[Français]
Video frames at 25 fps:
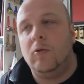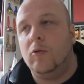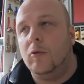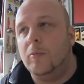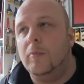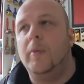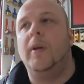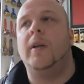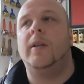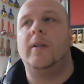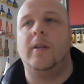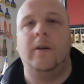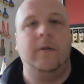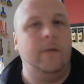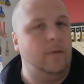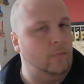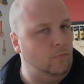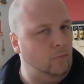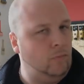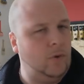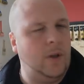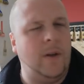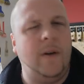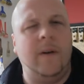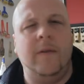mais ça,
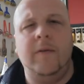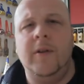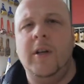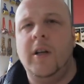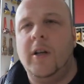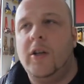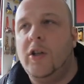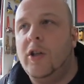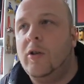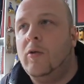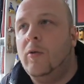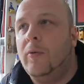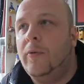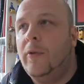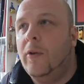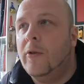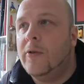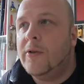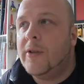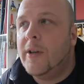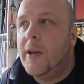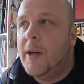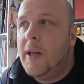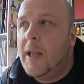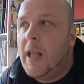va venir, j'ai
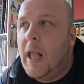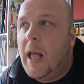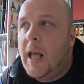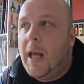confiance.